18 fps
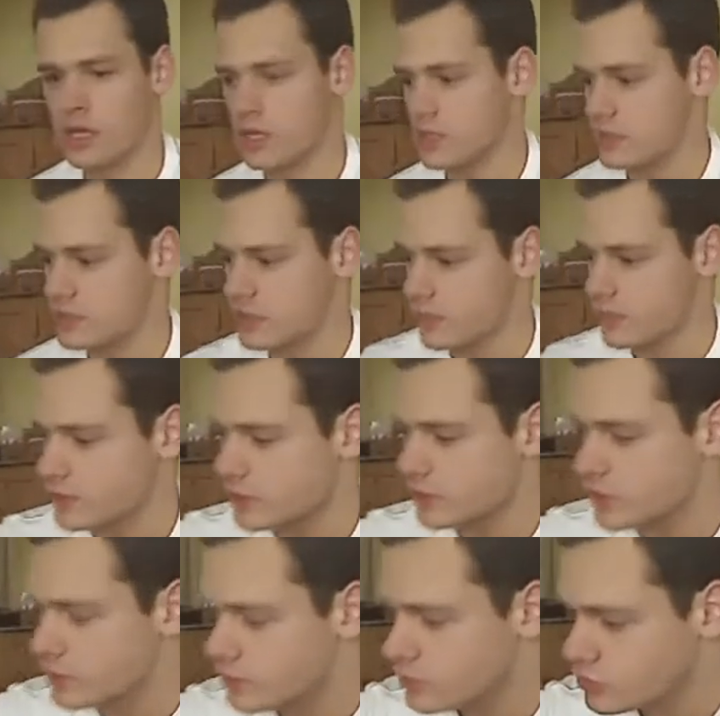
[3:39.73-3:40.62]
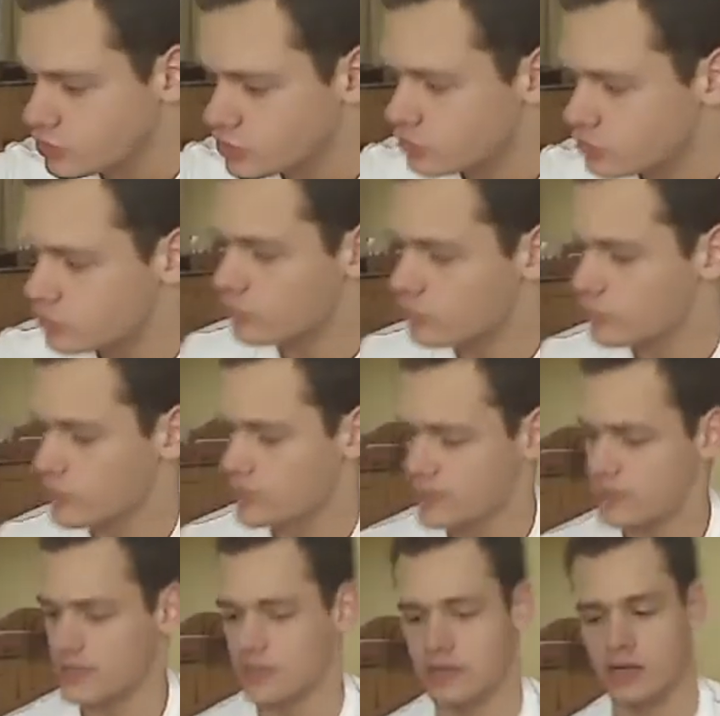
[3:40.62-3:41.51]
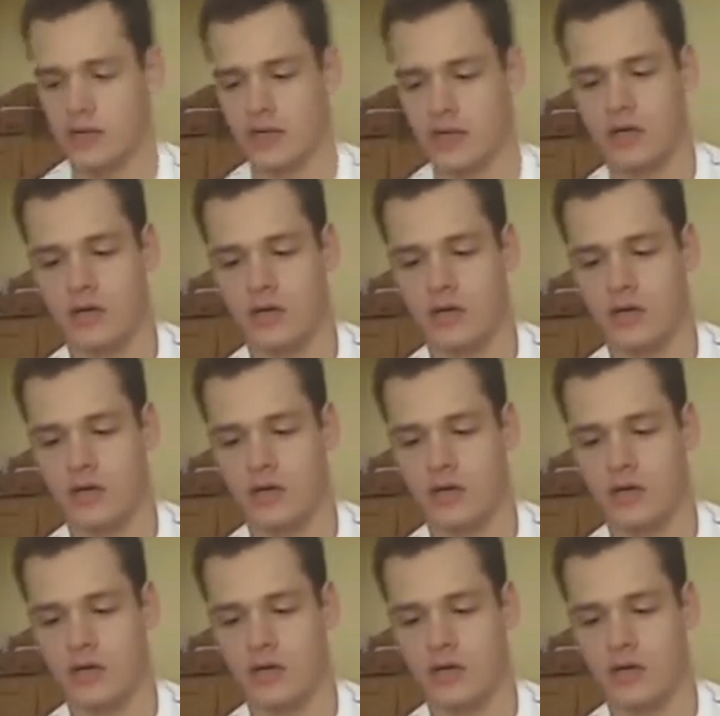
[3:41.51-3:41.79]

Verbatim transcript: ich habe ihn schon mit der